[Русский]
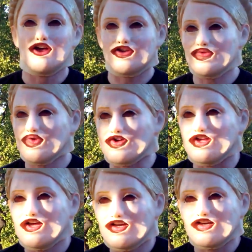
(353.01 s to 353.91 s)
И вот,
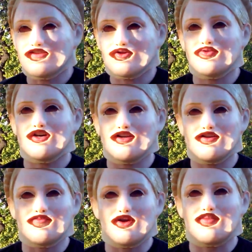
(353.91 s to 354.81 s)
как-то
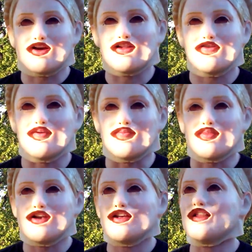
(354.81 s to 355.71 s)
ударили мне по голове
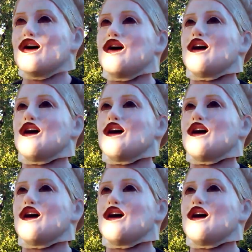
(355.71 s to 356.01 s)
полено